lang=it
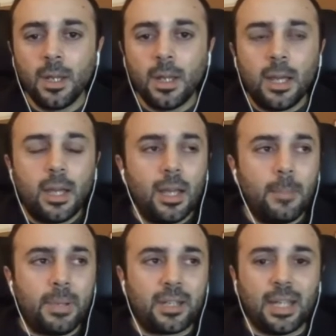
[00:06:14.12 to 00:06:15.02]
eh,
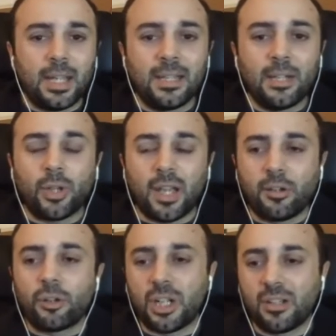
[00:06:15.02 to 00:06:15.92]
perché dato che i
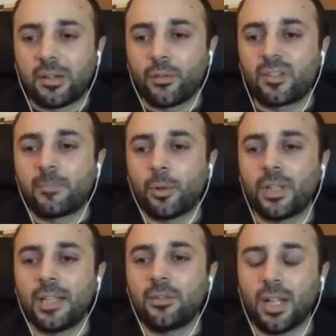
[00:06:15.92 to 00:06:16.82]
social stavano
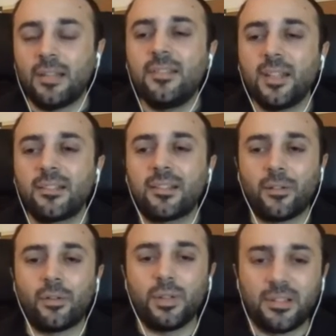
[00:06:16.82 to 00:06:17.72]
esplodendo, le aziende
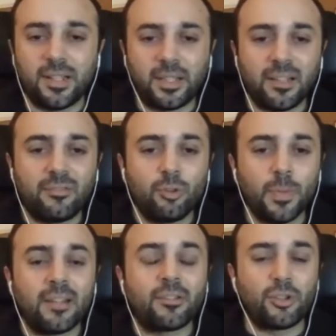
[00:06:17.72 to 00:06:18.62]
stavano iniziando ad
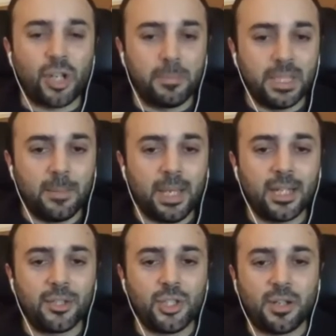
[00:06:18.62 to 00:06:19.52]
assumere i social media
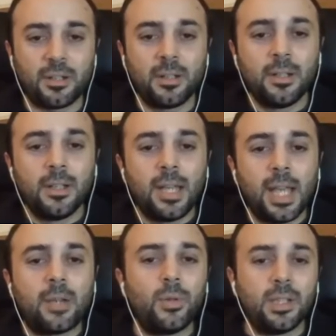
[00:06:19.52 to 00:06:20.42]
manager e
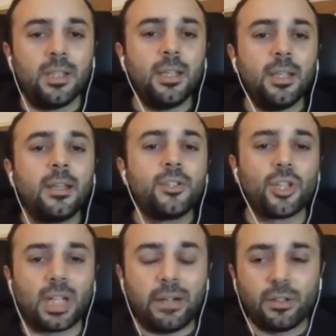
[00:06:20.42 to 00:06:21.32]
quindi
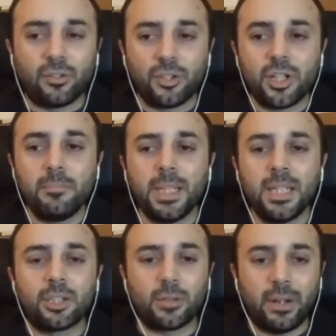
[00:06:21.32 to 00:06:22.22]
cercavano social media,
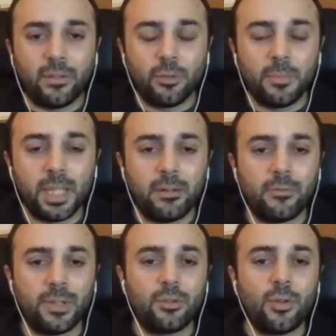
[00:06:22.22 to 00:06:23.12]
trovavano me che avevo
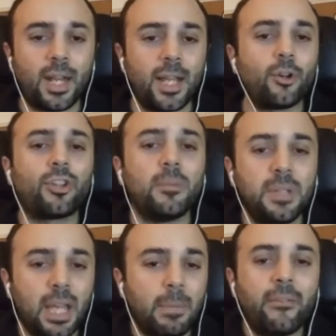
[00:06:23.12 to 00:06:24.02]
fatto il record e mi
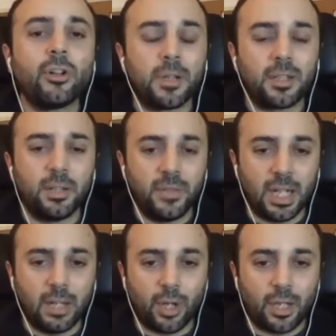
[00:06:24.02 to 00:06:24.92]
chiamavano per dire vieni a
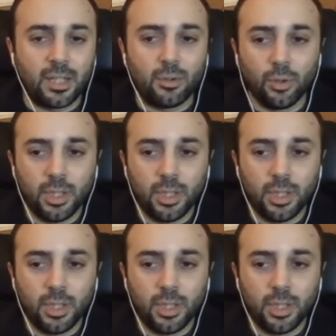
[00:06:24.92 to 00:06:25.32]
lavorare da noi.